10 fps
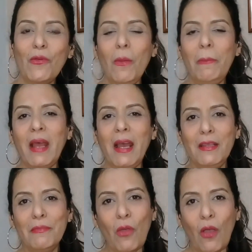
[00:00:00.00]
comprar
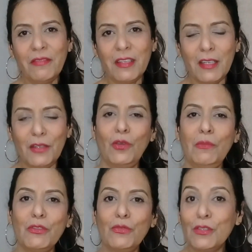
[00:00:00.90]
imóveis em
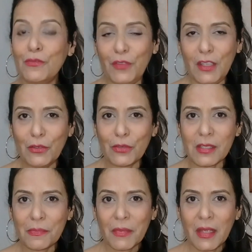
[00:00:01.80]
nome dos filhos.